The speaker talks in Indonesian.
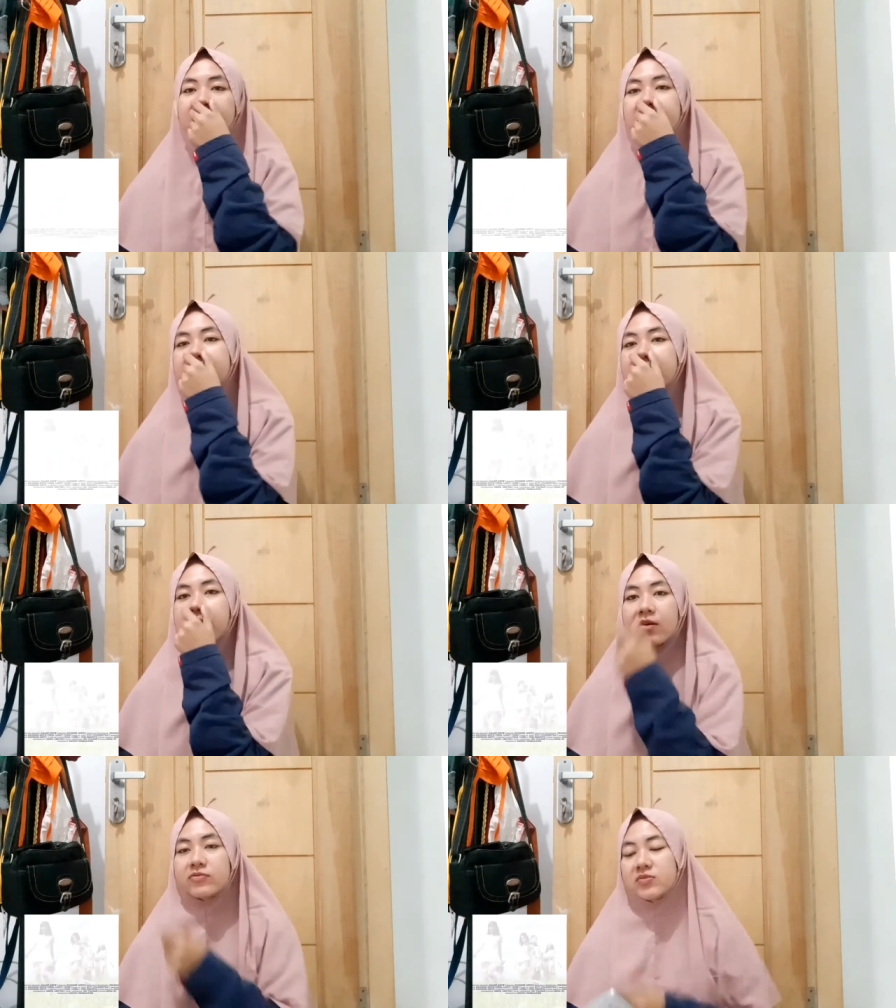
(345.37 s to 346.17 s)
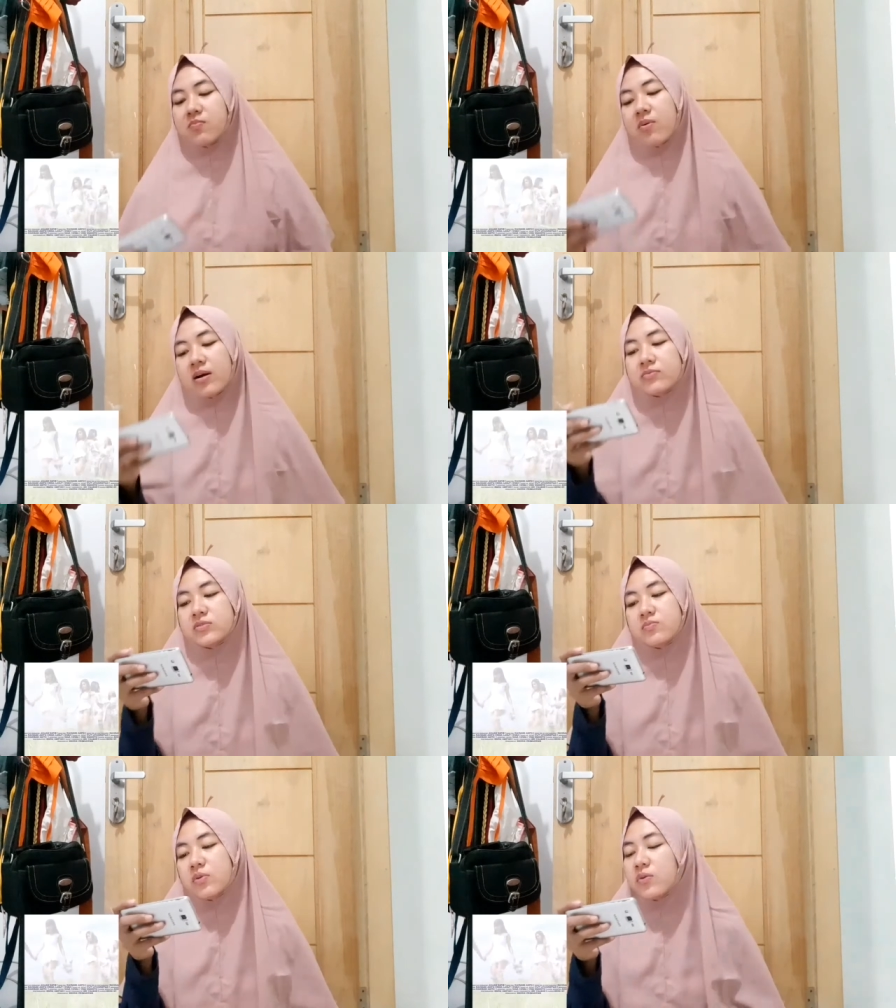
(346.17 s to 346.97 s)
MV-nya
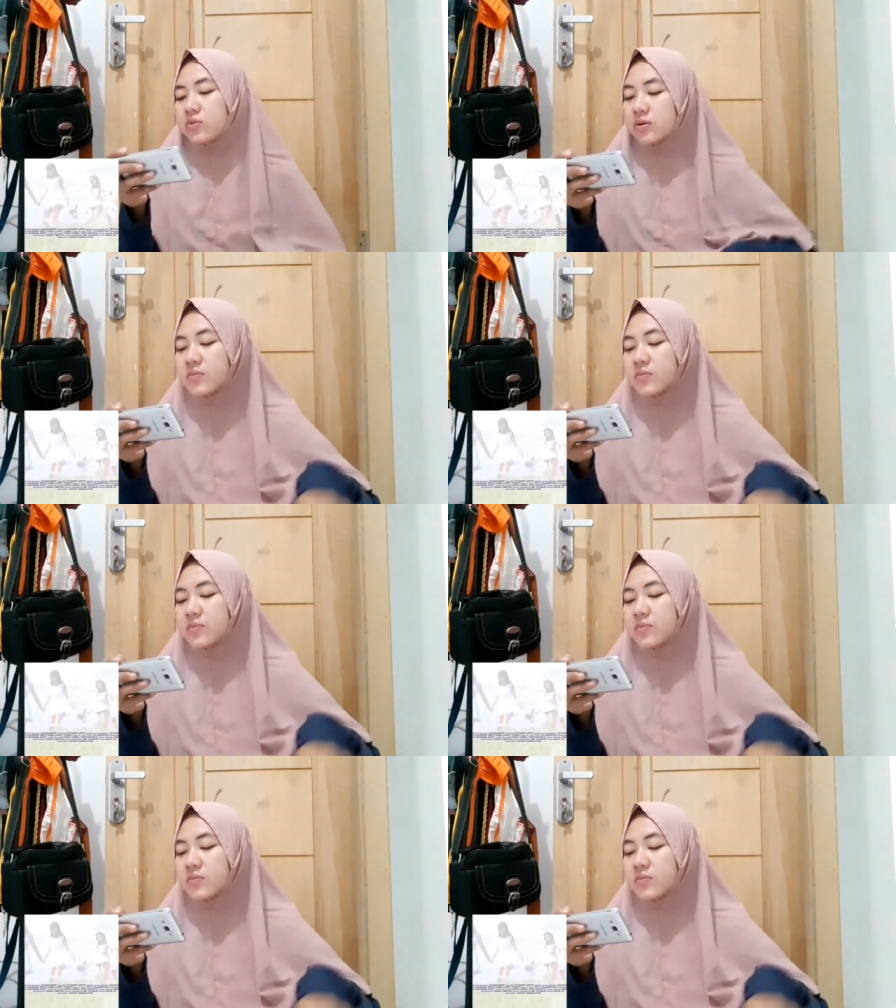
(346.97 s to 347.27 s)
bagus-bagus bro